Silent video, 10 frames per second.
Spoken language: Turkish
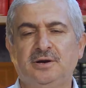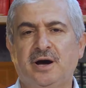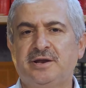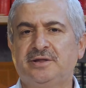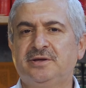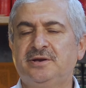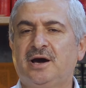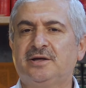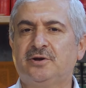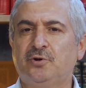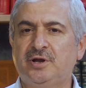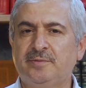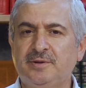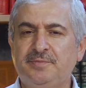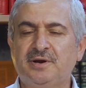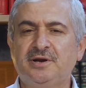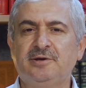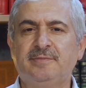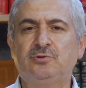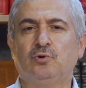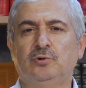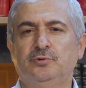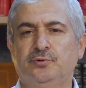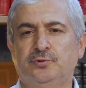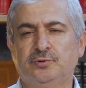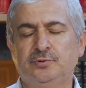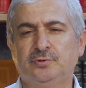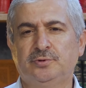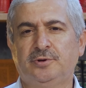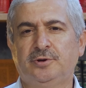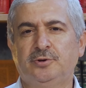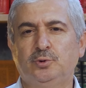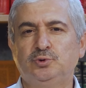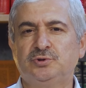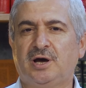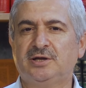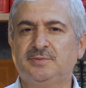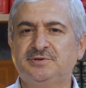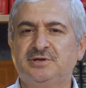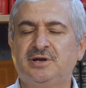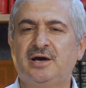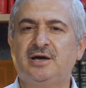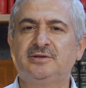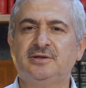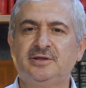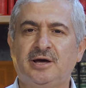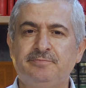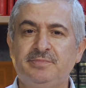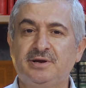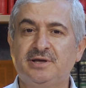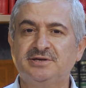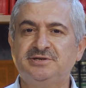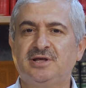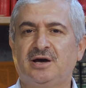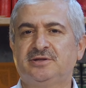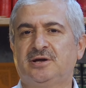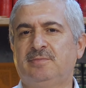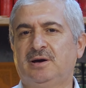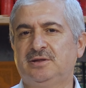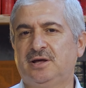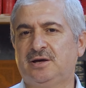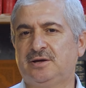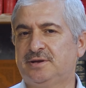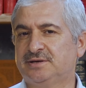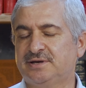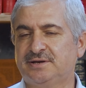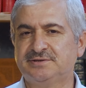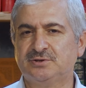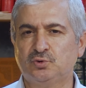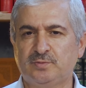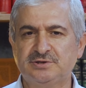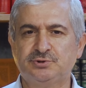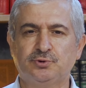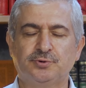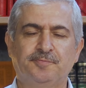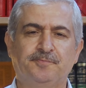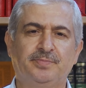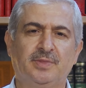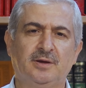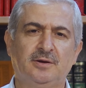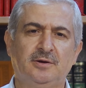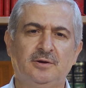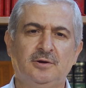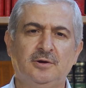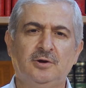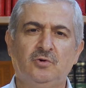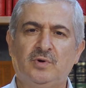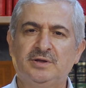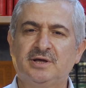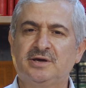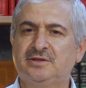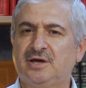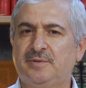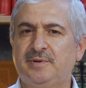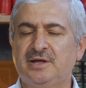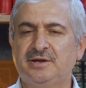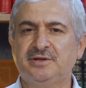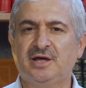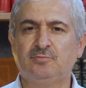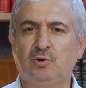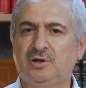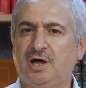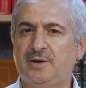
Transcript: gayretin ne kadar önemli bir nimet olduğunu üstadımızın hayatından bir kesit aktarmakla nazarınıza sunmak istiyorum. Van'daki talebelerinden Molla